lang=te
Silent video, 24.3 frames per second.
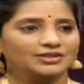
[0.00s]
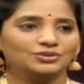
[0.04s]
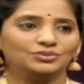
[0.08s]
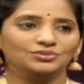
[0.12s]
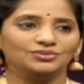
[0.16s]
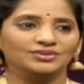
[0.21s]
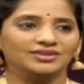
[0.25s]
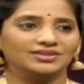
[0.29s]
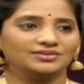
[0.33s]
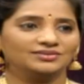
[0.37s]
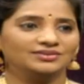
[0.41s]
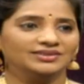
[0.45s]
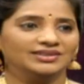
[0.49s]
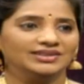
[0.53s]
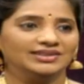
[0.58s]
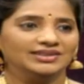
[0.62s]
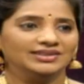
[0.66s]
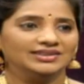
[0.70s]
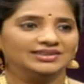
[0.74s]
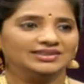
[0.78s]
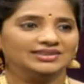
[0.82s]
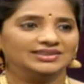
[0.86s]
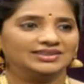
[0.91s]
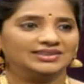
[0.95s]
గురుగారు
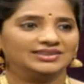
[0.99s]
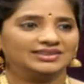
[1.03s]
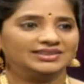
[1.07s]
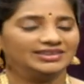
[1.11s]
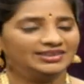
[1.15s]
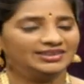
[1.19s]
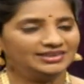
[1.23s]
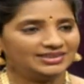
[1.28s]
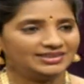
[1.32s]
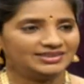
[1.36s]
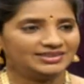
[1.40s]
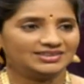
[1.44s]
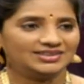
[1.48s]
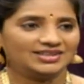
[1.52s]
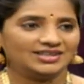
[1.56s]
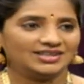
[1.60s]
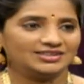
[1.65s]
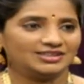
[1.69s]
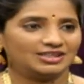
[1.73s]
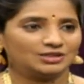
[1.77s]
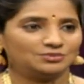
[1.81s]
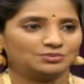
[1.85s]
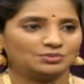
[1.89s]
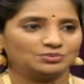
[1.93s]
ఈనాటి
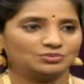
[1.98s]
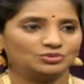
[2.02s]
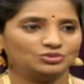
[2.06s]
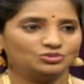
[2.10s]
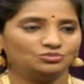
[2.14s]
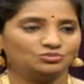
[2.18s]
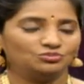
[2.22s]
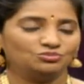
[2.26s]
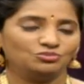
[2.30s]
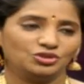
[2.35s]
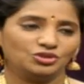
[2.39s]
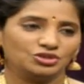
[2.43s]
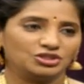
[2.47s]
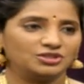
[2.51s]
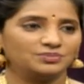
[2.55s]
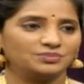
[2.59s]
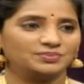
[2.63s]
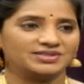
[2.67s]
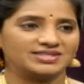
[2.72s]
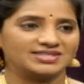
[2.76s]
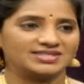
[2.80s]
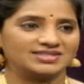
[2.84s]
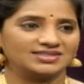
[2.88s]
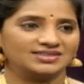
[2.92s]
కార్యక్రమంలో మొదటి
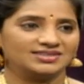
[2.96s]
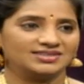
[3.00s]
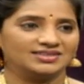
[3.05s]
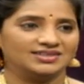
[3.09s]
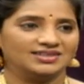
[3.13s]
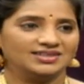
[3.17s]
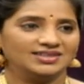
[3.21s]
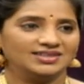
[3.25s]
ప్రశ్న